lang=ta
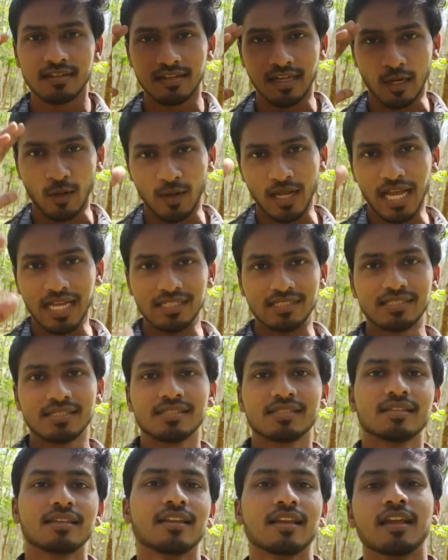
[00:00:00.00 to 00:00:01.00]
ஹலோ காய்ஸ்
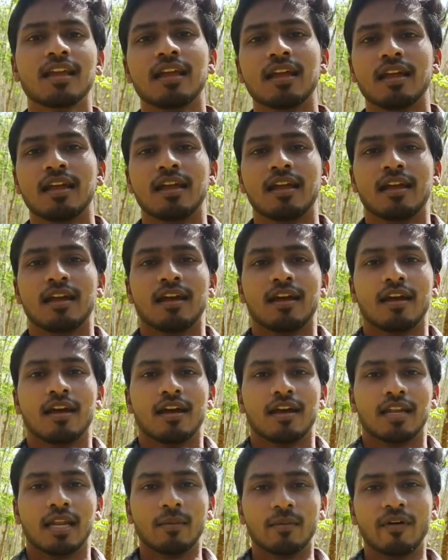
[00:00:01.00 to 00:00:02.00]

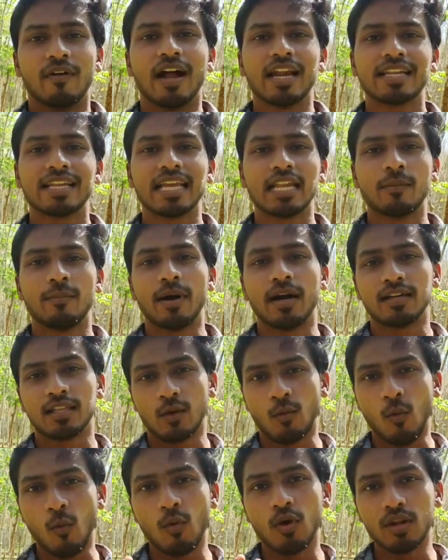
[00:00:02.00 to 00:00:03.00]
நம்ம வாழ்க்கையில் பார்க்குற
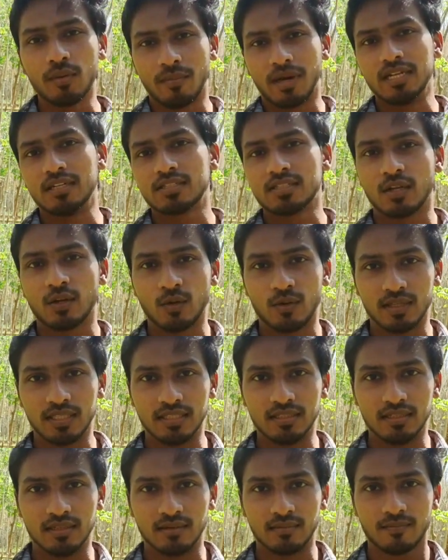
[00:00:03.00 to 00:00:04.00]
ஒவ்வொரு மனுஷனும்
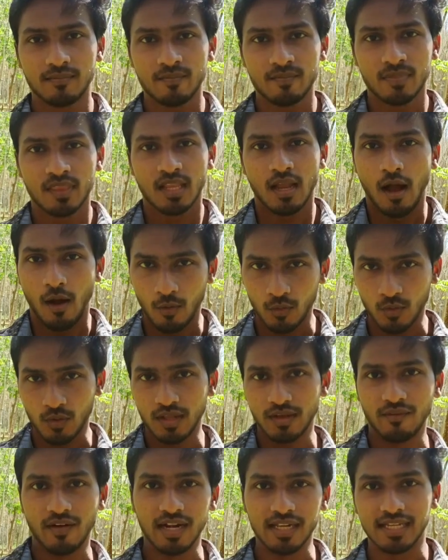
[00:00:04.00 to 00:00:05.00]
வந்து
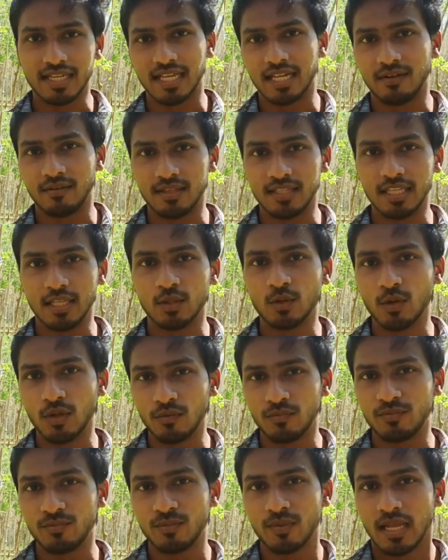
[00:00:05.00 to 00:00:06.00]
அவனுடைய வாழ்க்கையில் வந்து ஏதோ
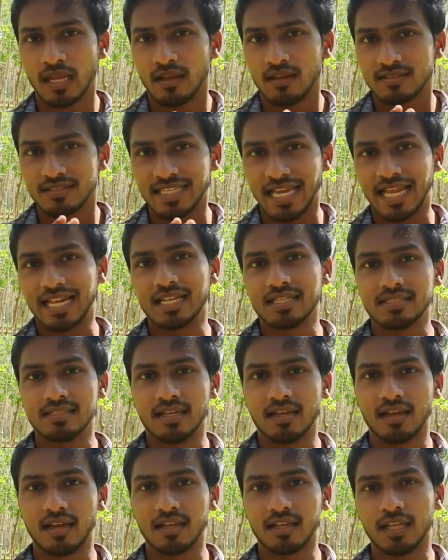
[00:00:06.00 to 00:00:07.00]
ஒரு
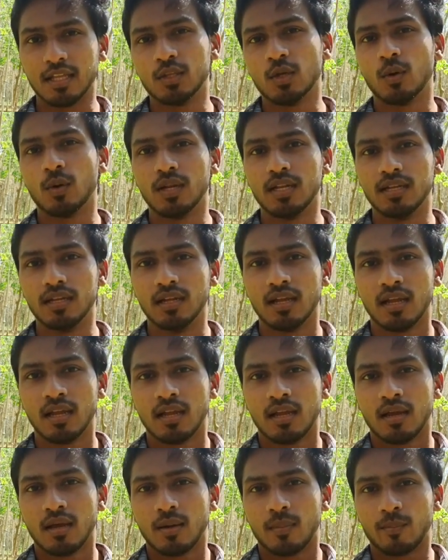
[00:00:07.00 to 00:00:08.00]
சேலஞ்சை ஏதோ ஒரு
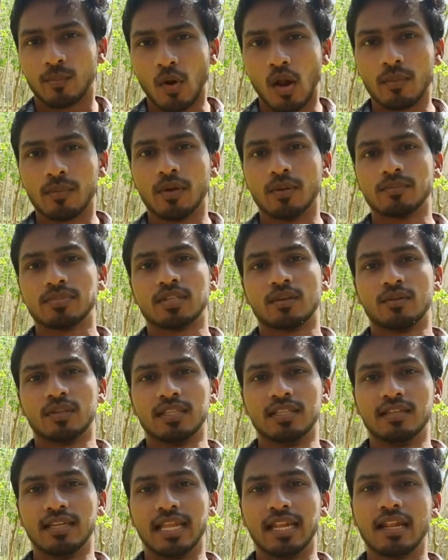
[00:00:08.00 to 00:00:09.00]
ப்ராப்ளம்ஸை
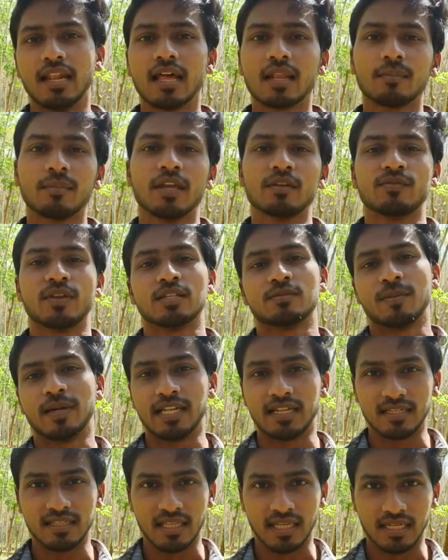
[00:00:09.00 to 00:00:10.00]
வந்து எல்லாருமே ஃபேஸ்
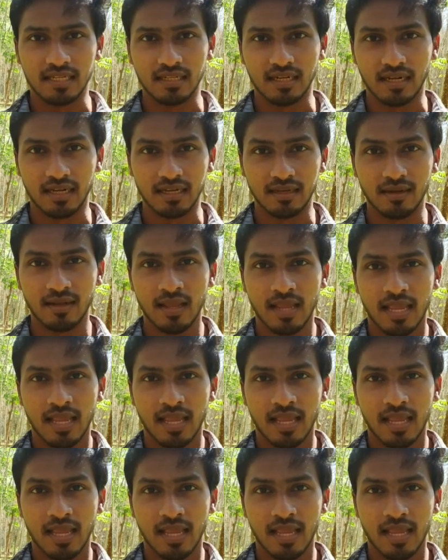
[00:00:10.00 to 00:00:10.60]
பண்ணிட்டு தான் இருக்கிறாங்க